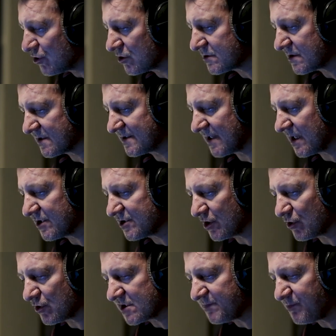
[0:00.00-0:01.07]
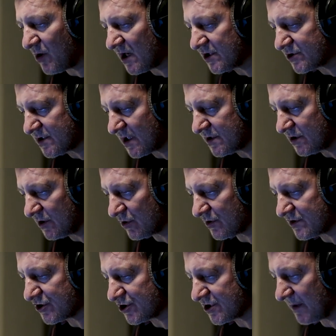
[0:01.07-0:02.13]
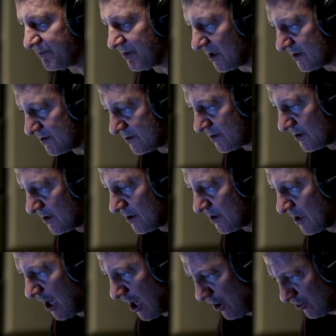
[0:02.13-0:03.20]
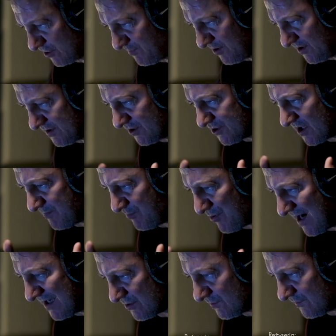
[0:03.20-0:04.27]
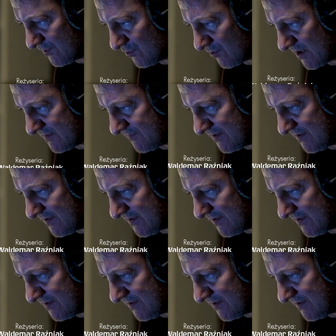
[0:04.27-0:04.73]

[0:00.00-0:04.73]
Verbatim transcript: cios zdaje się go rozpłaszczać i rozszczepiać. Od pojedynczych płatów, które